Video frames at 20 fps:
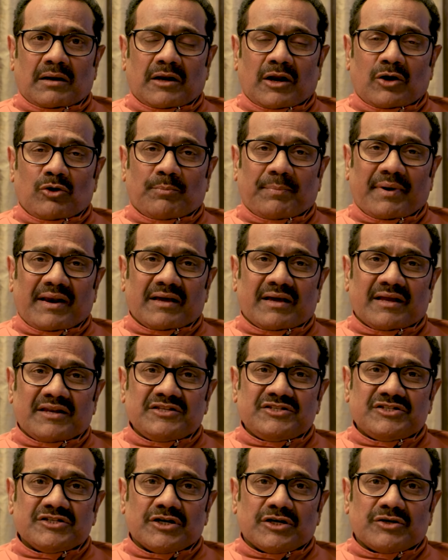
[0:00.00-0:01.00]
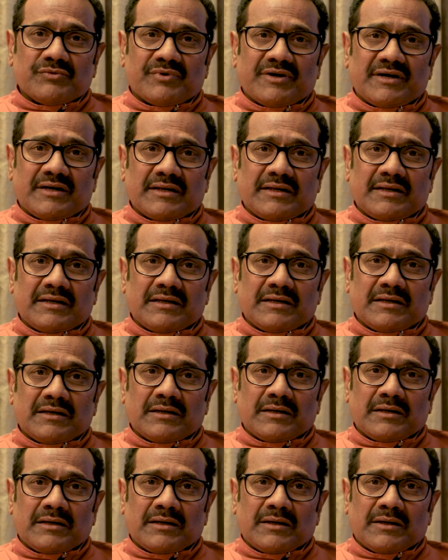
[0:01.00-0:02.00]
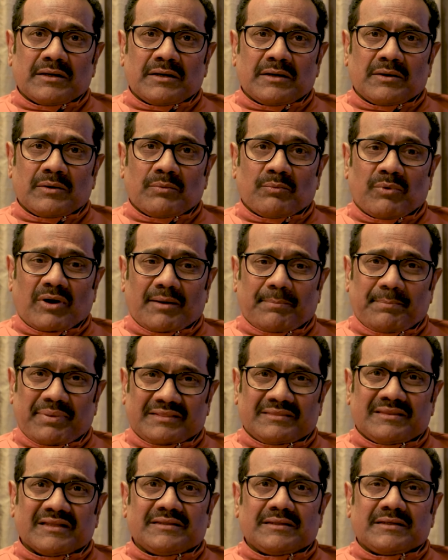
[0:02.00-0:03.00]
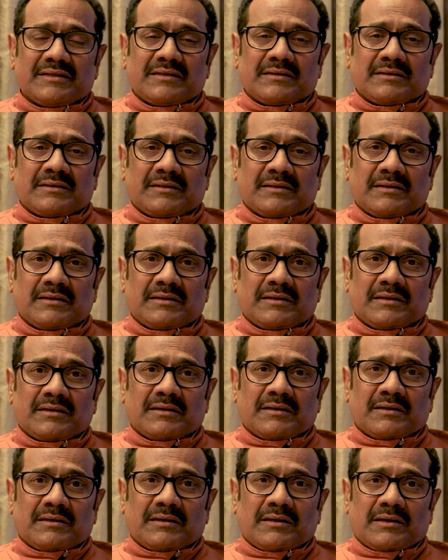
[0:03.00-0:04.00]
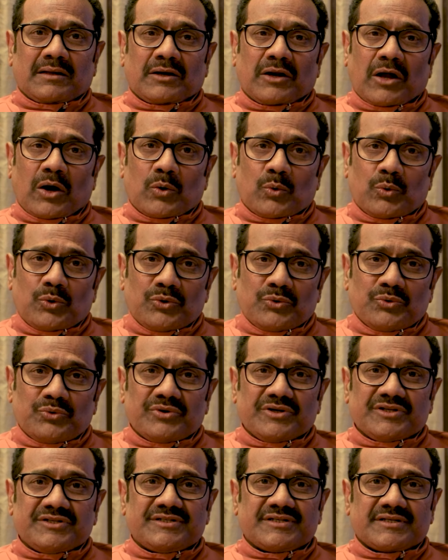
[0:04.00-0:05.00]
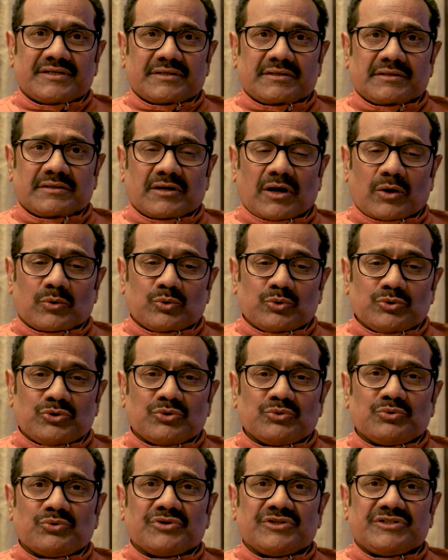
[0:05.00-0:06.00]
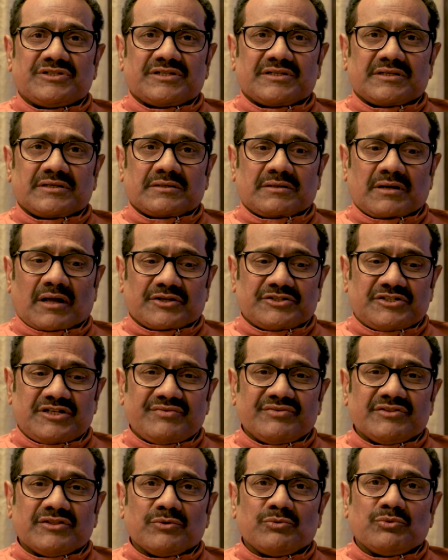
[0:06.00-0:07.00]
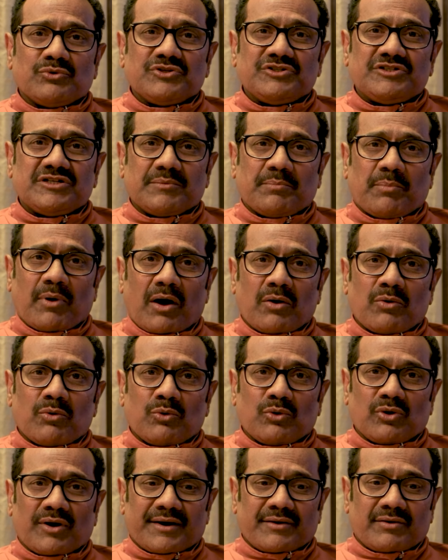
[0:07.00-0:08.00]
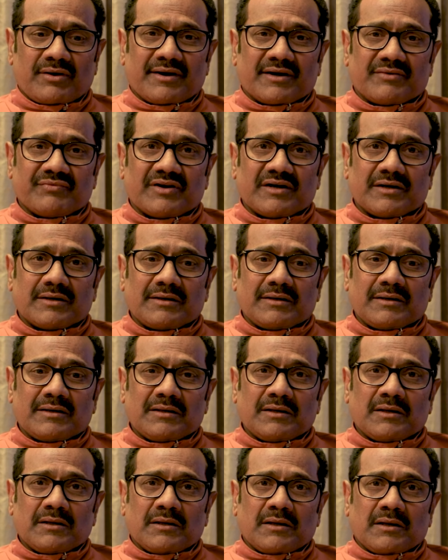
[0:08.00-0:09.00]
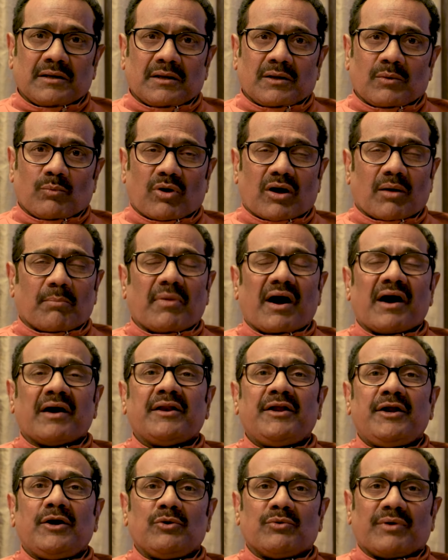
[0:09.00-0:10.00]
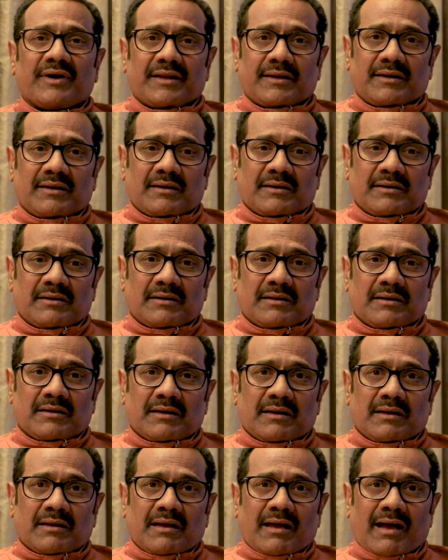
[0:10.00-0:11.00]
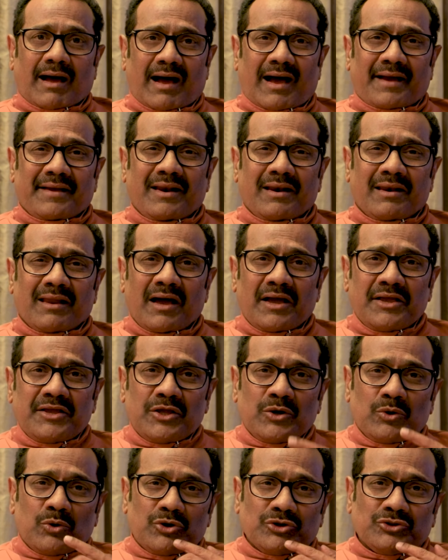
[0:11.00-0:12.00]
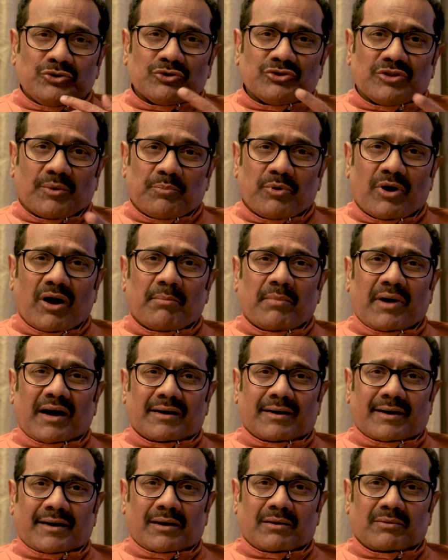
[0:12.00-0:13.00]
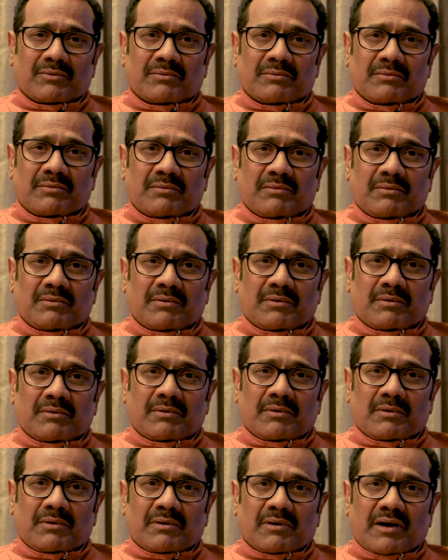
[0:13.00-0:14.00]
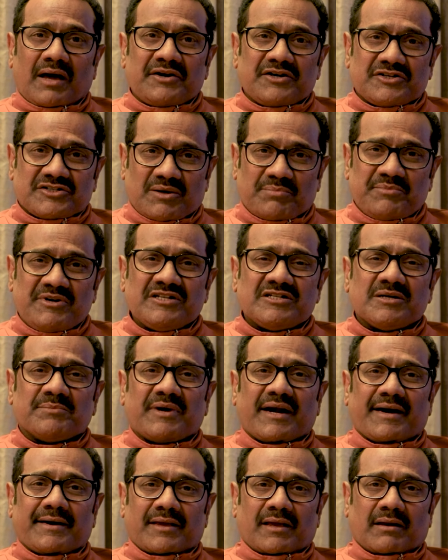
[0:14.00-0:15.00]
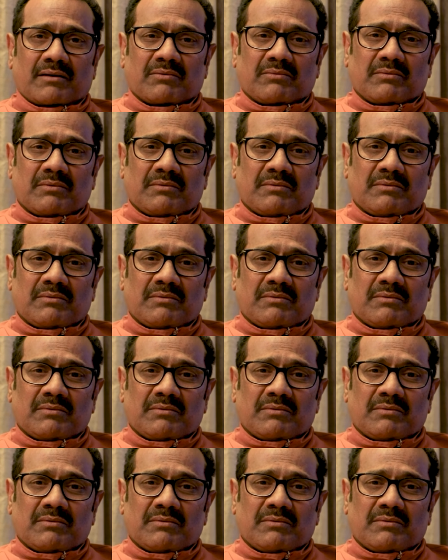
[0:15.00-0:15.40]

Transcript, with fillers: నన్ను పలకరించినటువంటి ఒక పద్ధతి నా కొడుకు గురించి నా కూతురు గురించి నా జీవితం గురించి బాగోగులు అడిగినటువంటి ఒక మహనీయుడు అని ఆయన ఈ నోటితో తప్పుగా మాట్లాడాను అని క్షమించమని అడిగాను